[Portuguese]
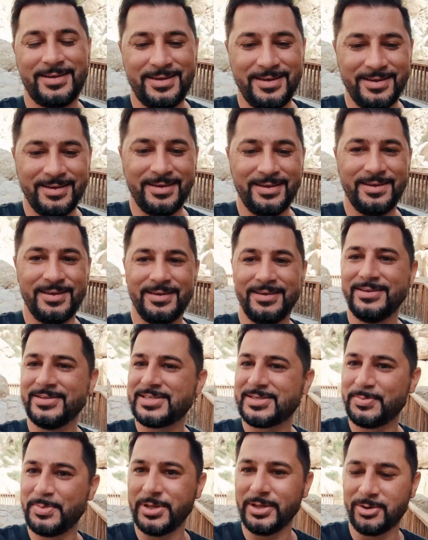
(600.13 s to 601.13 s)
que
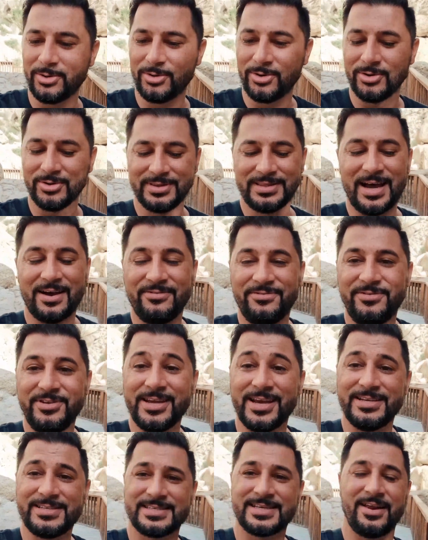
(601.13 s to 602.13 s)
inspirou
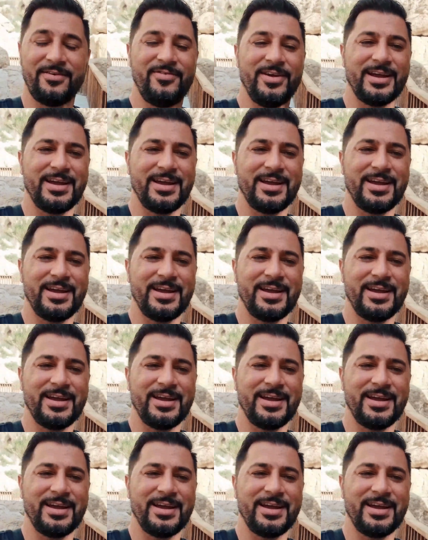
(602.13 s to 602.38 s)
Davi a escrever